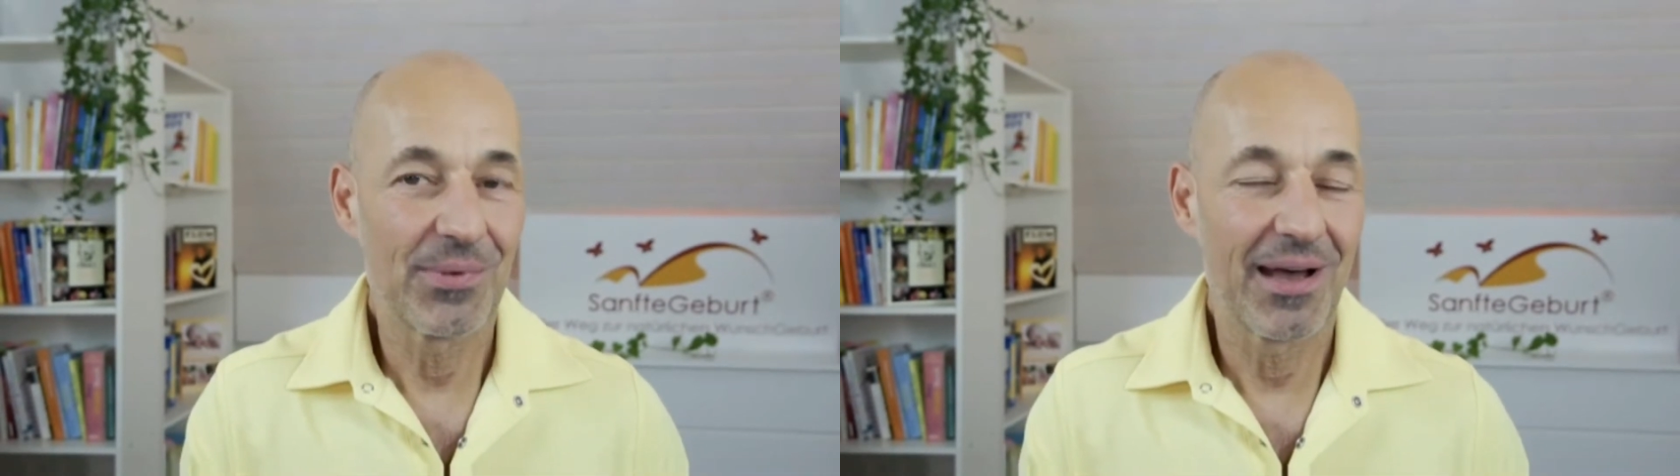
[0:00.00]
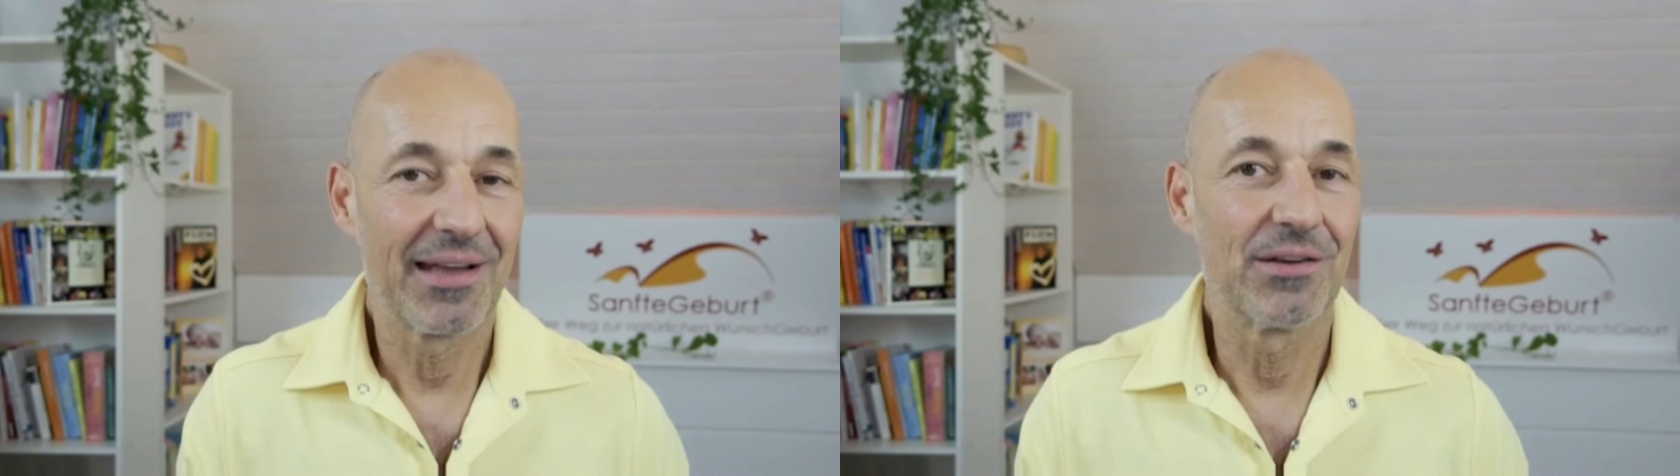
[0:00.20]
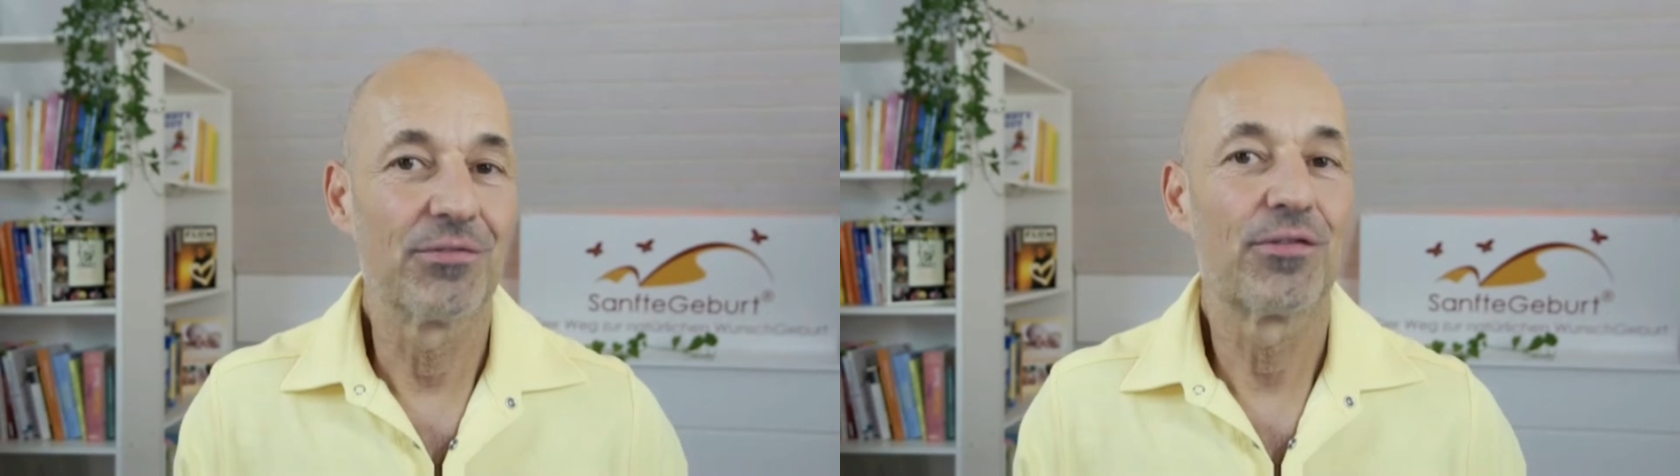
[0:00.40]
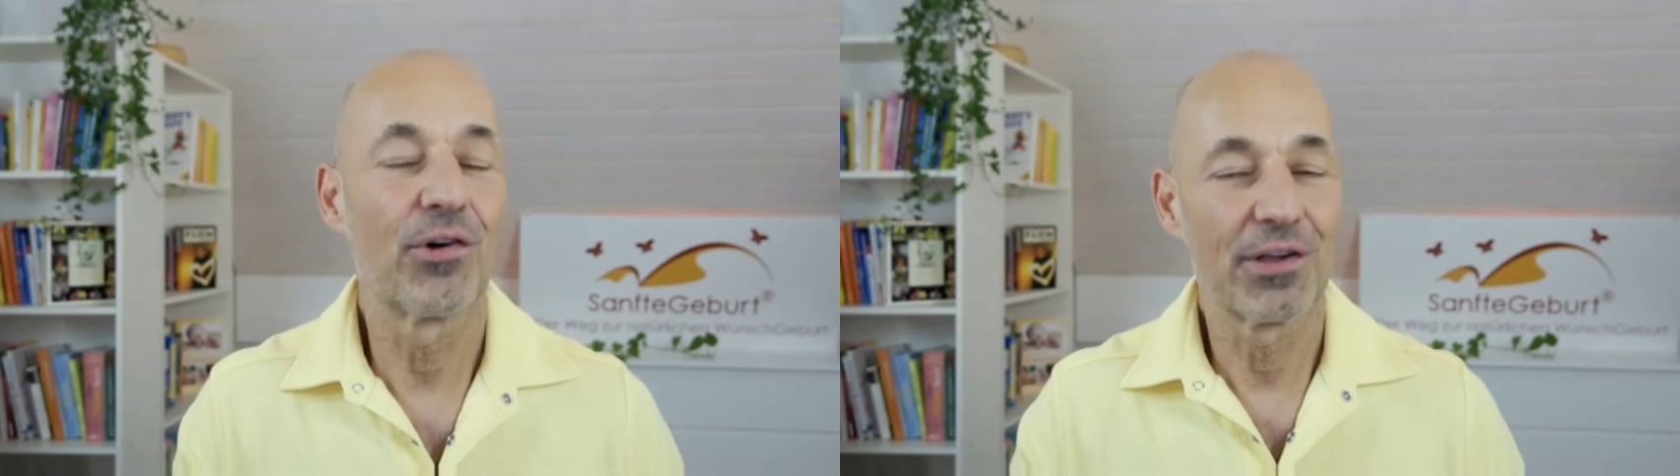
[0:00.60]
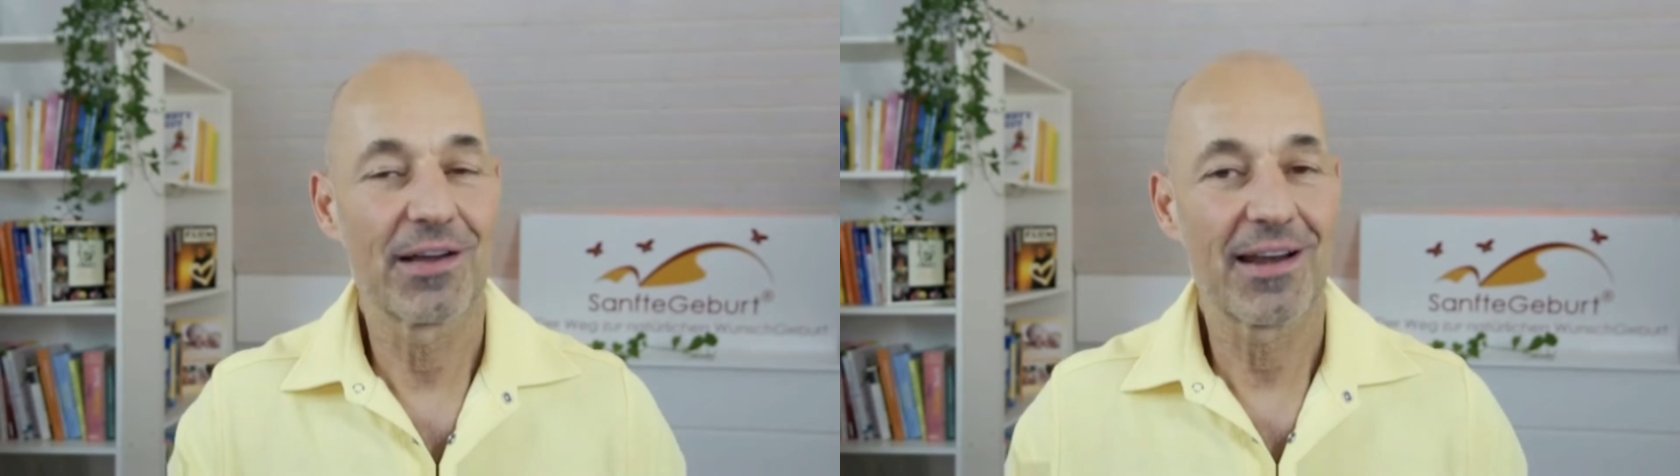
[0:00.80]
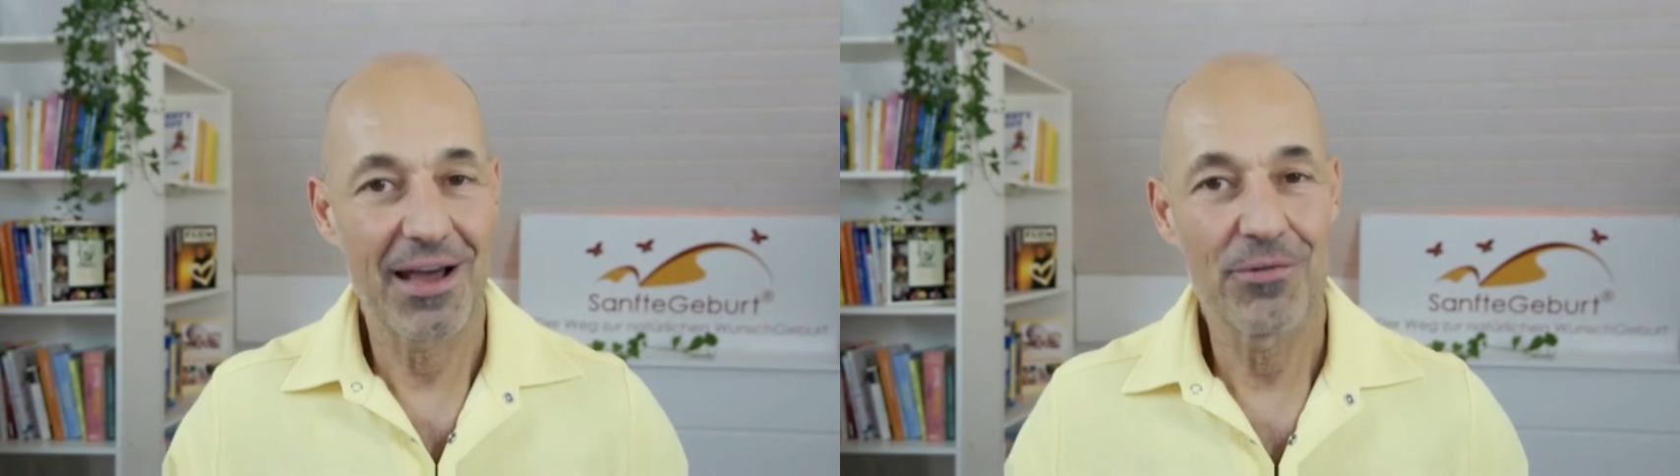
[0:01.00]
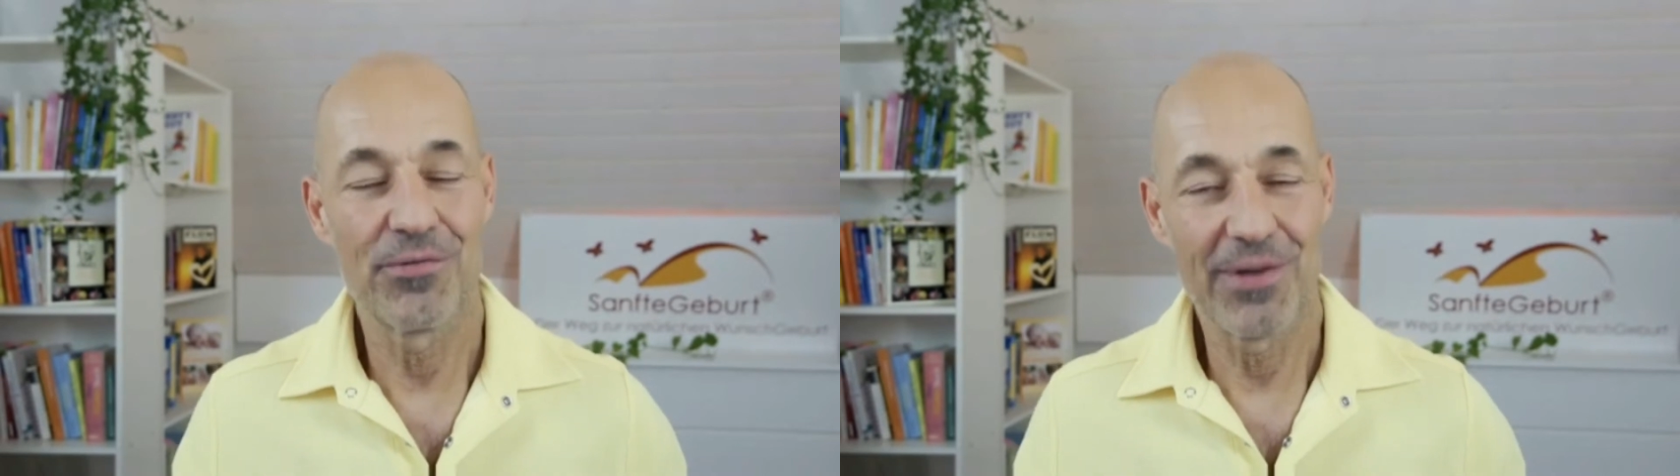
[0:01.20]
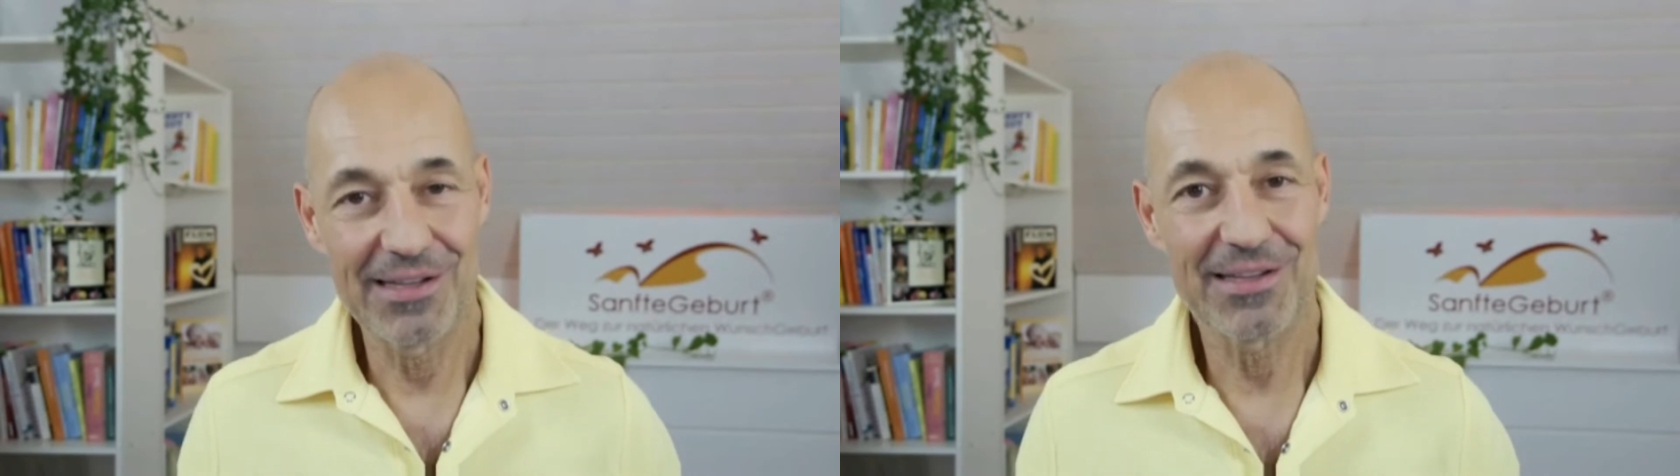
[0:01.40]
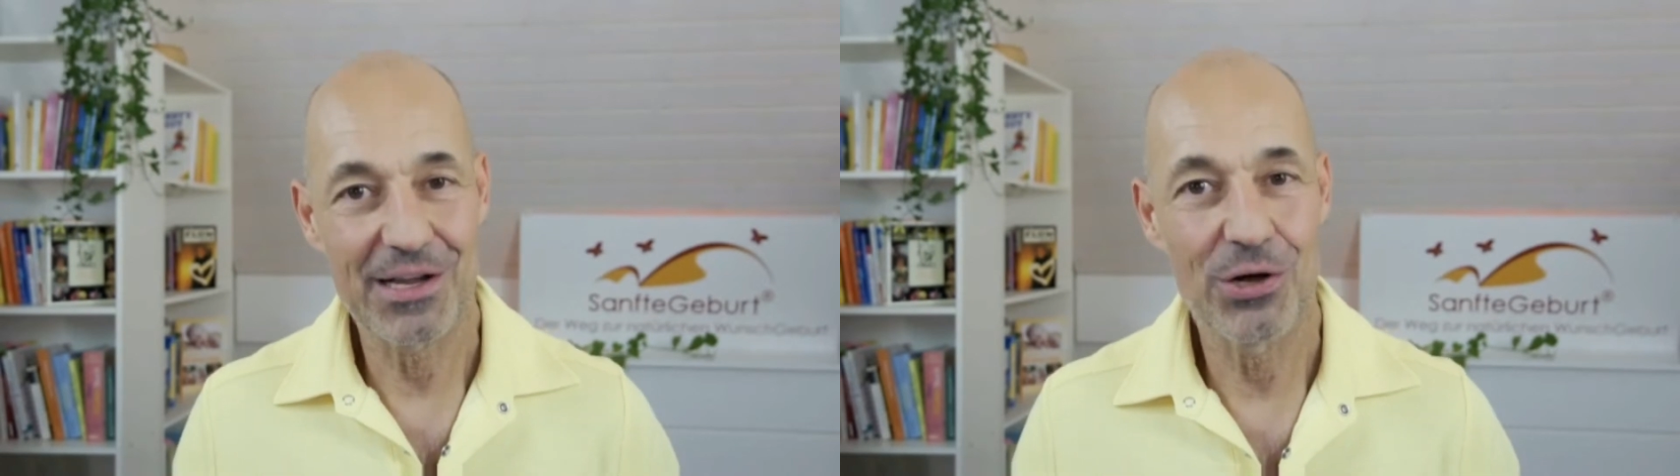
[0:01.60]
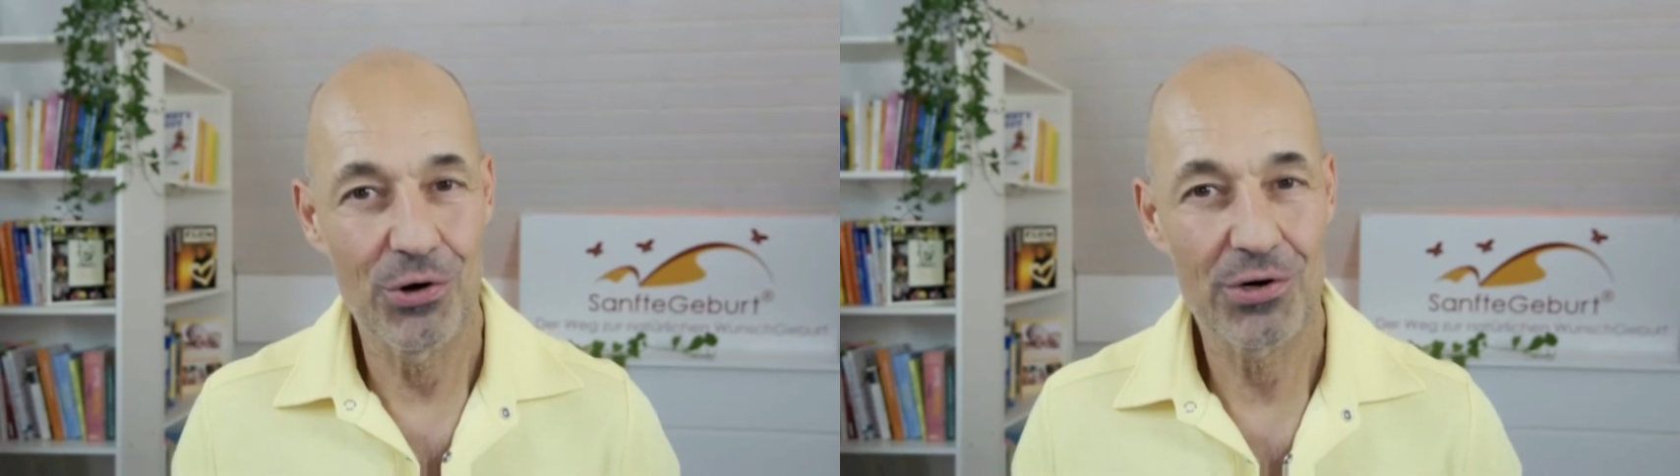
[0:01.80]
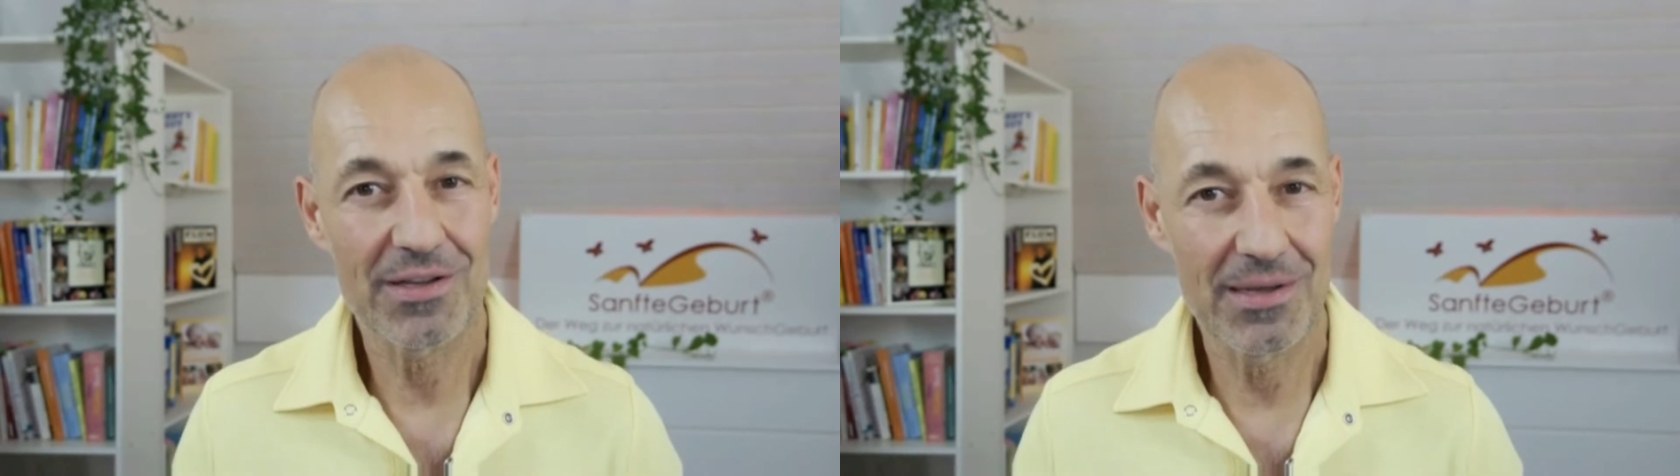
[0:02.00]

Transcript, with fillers: einen Feuerlauf-Weltrekord